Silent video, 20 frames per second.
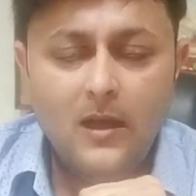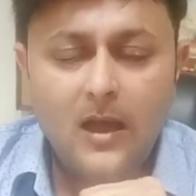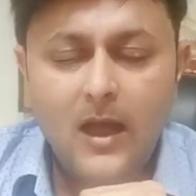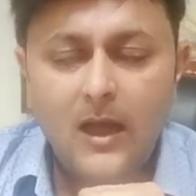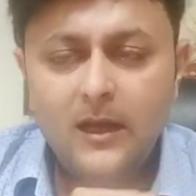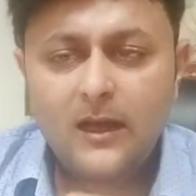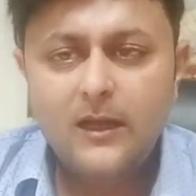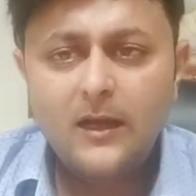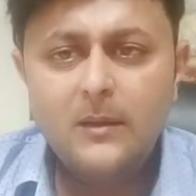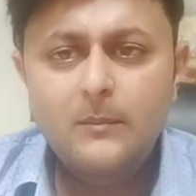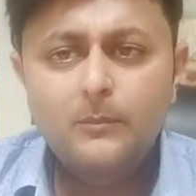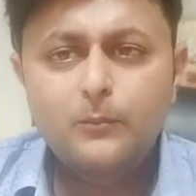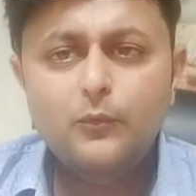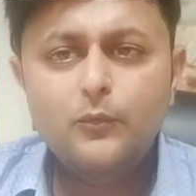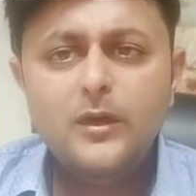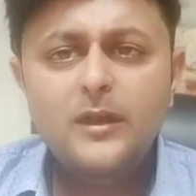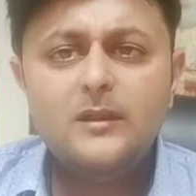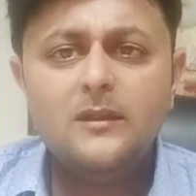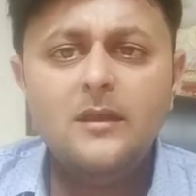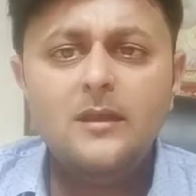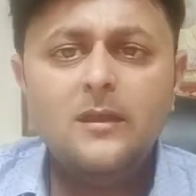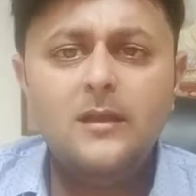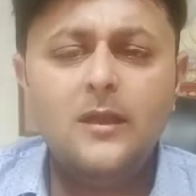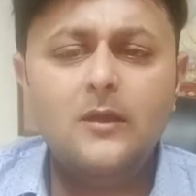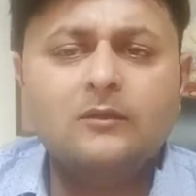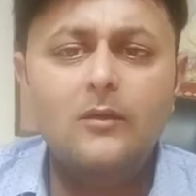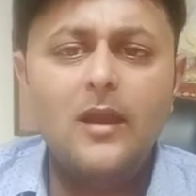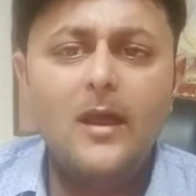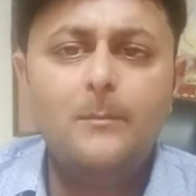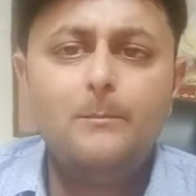अगर हम पूरे दिन
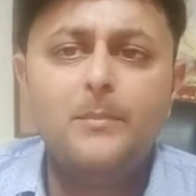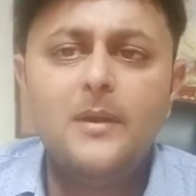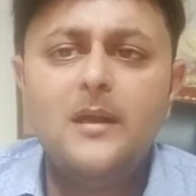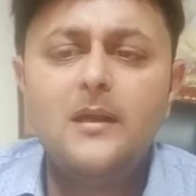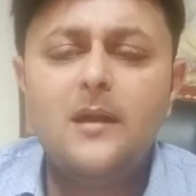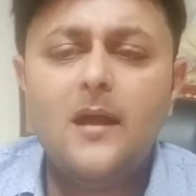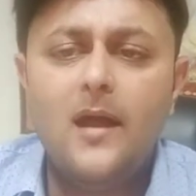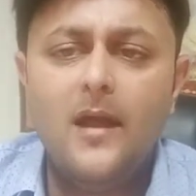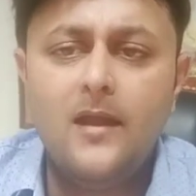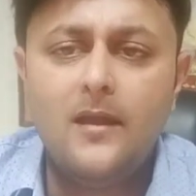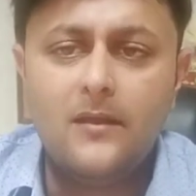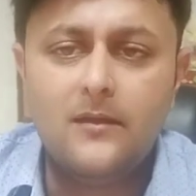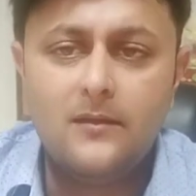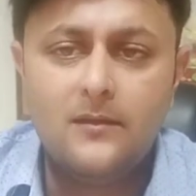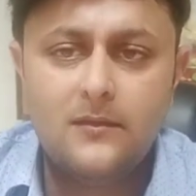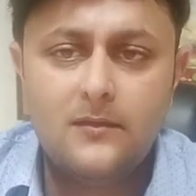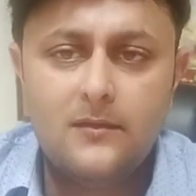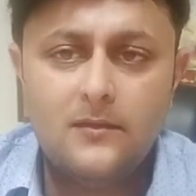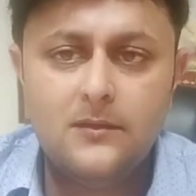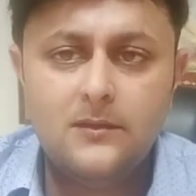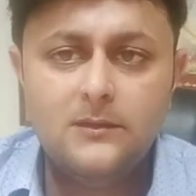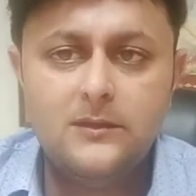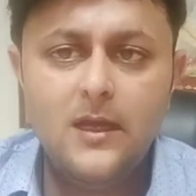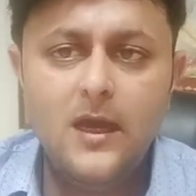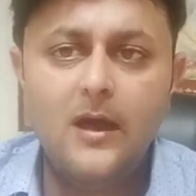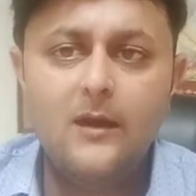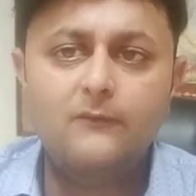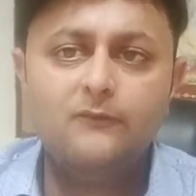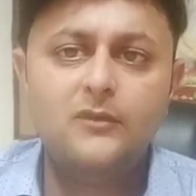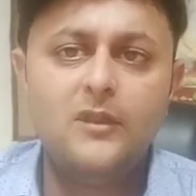केवल एप्पल खाएं या
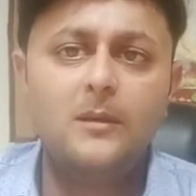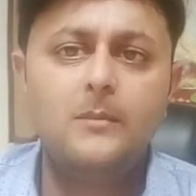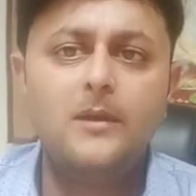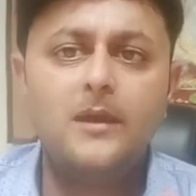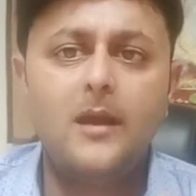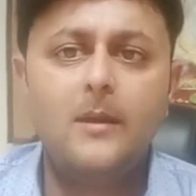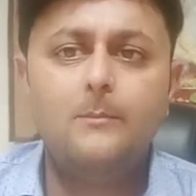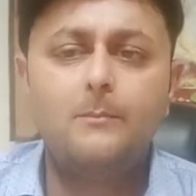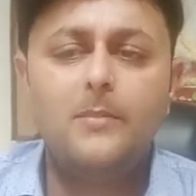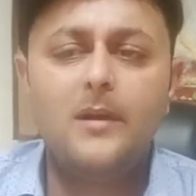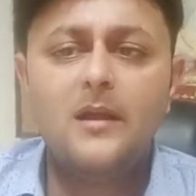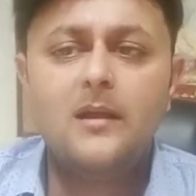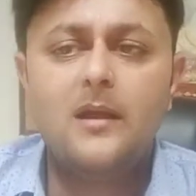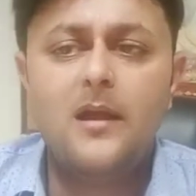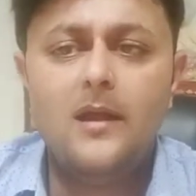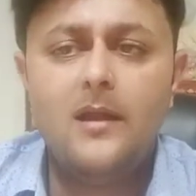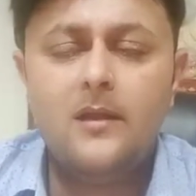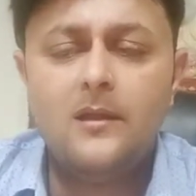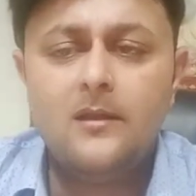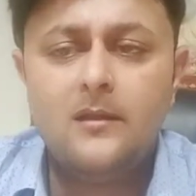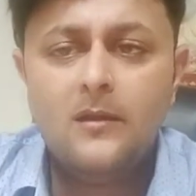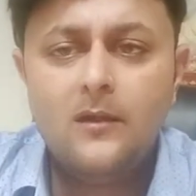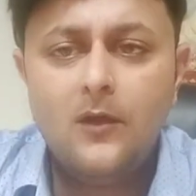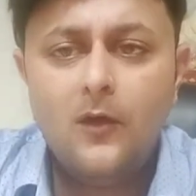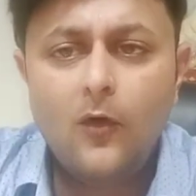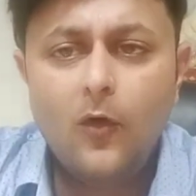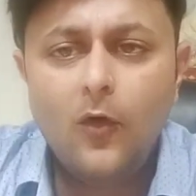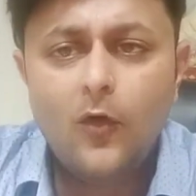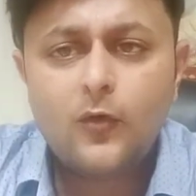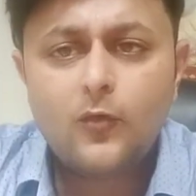हफ्ते भर एप्पल खाएं
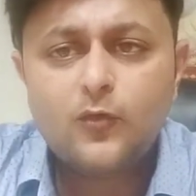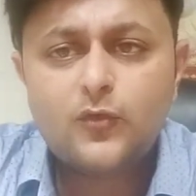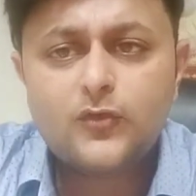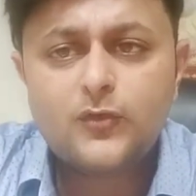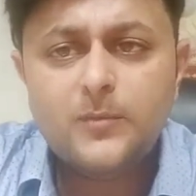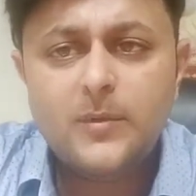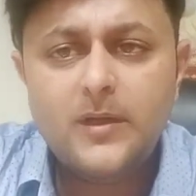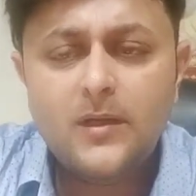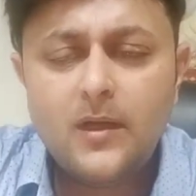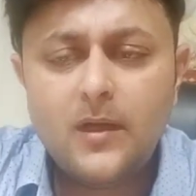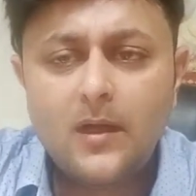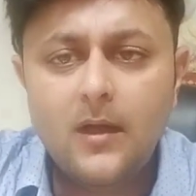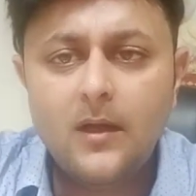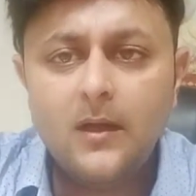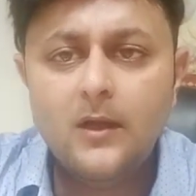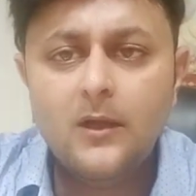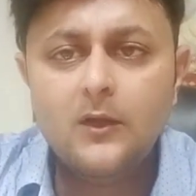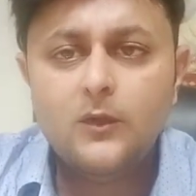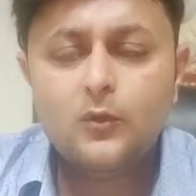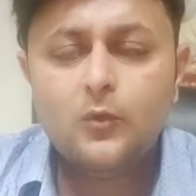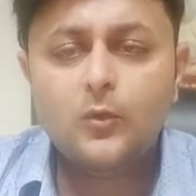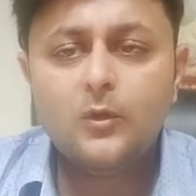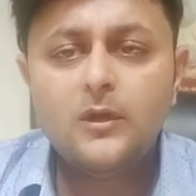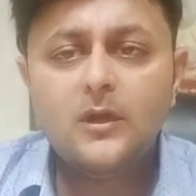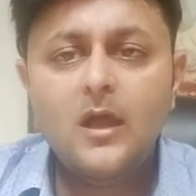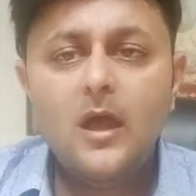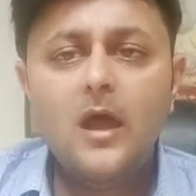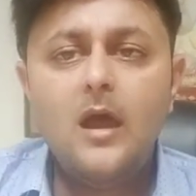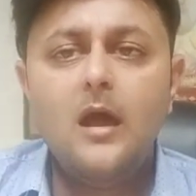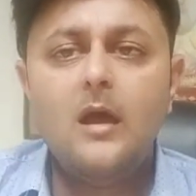और कुछ भी ना खाएं तो
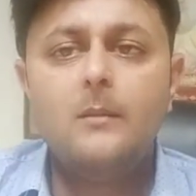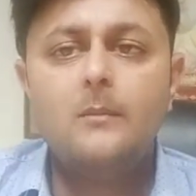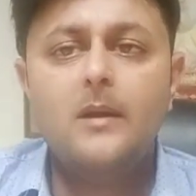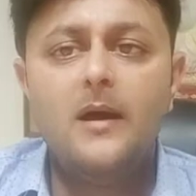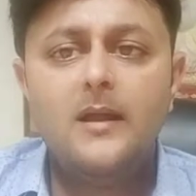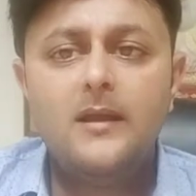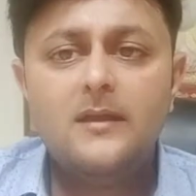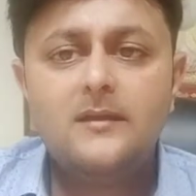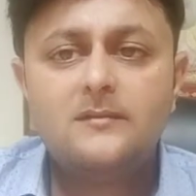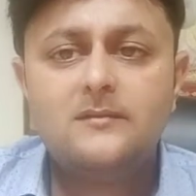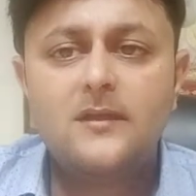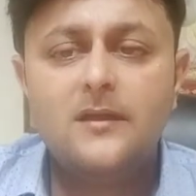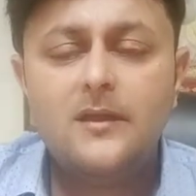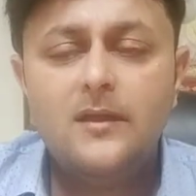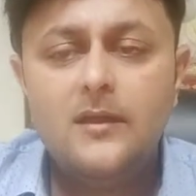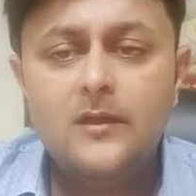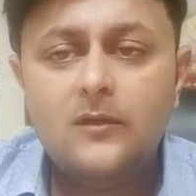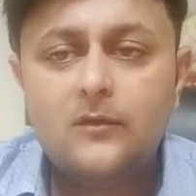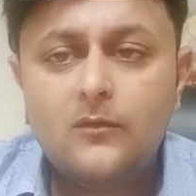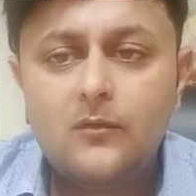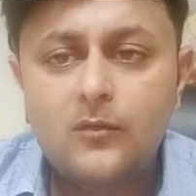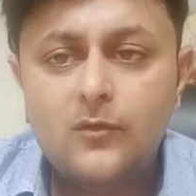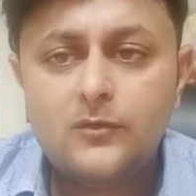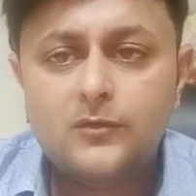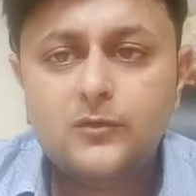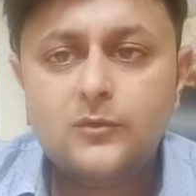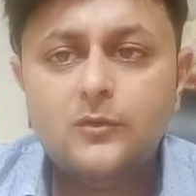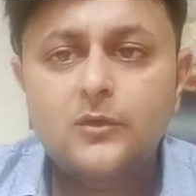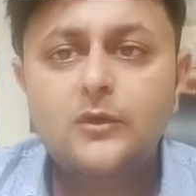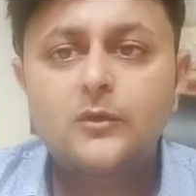क्या हमारे शरीर को
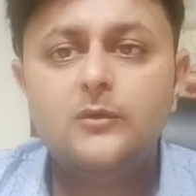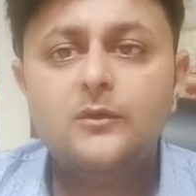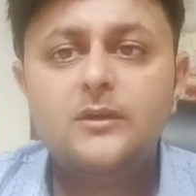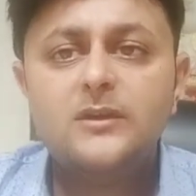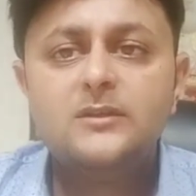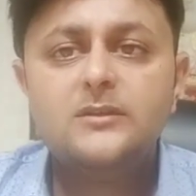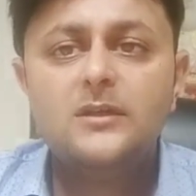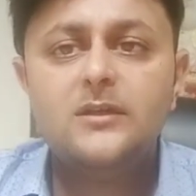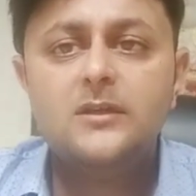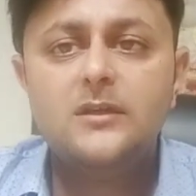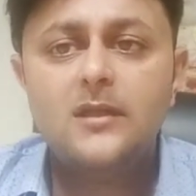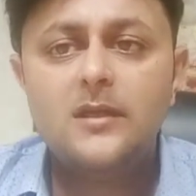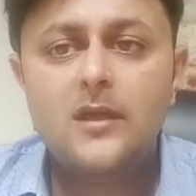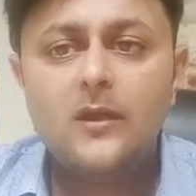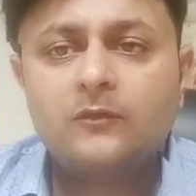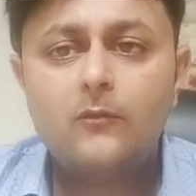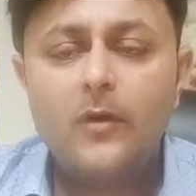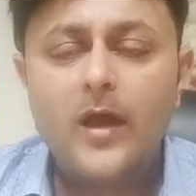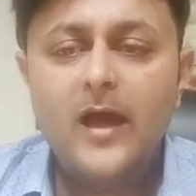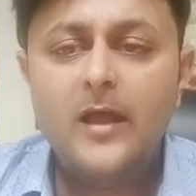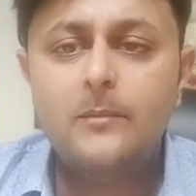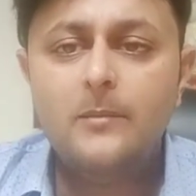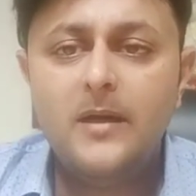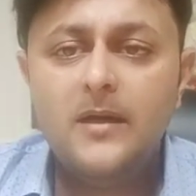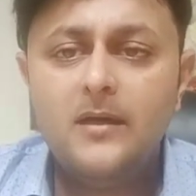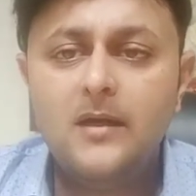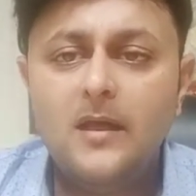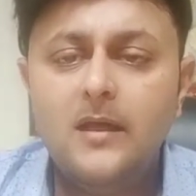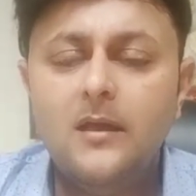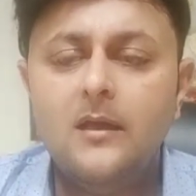जो न्यूट्रिशन की
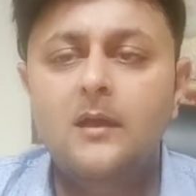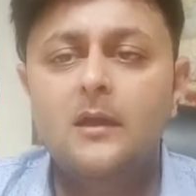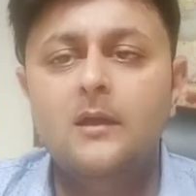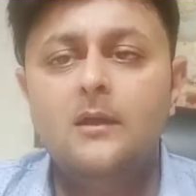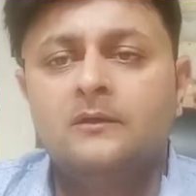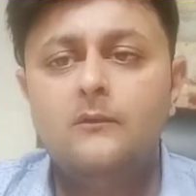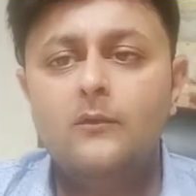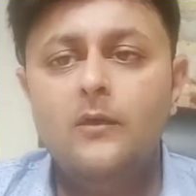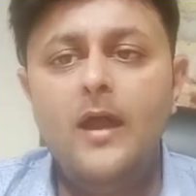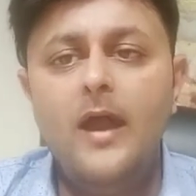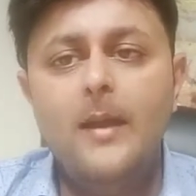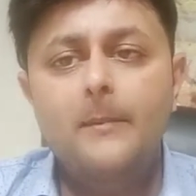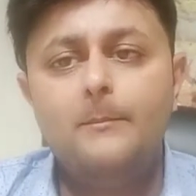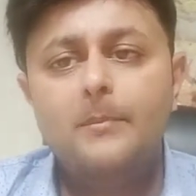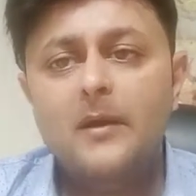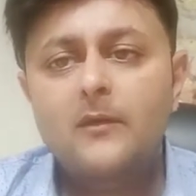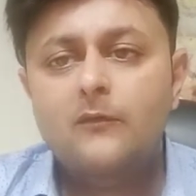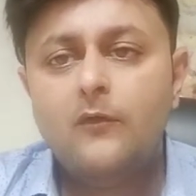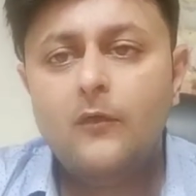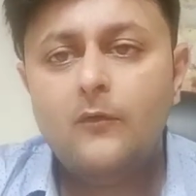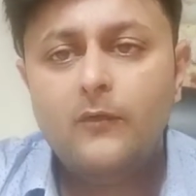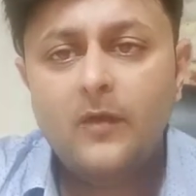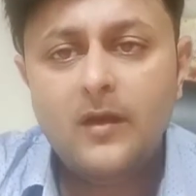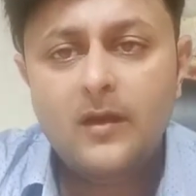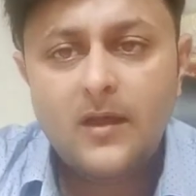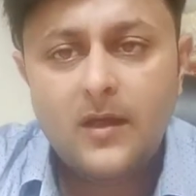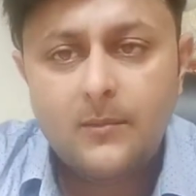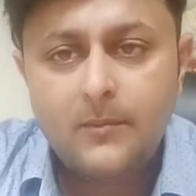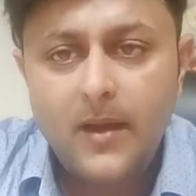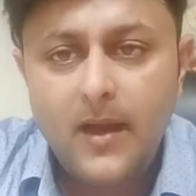रिक्वायरमेंट है वो एप्पल फुलफिल
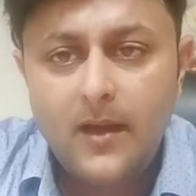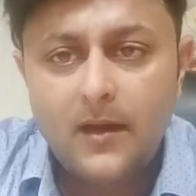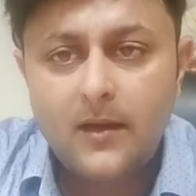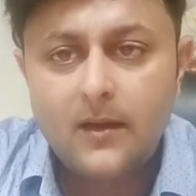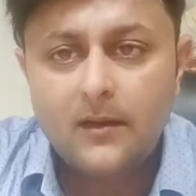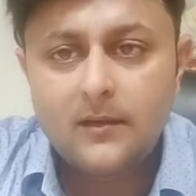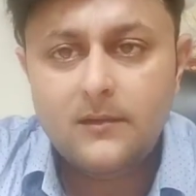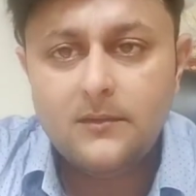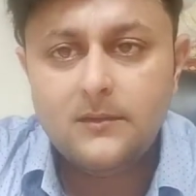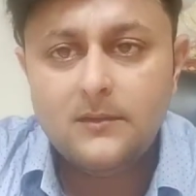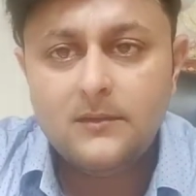कर पाएगा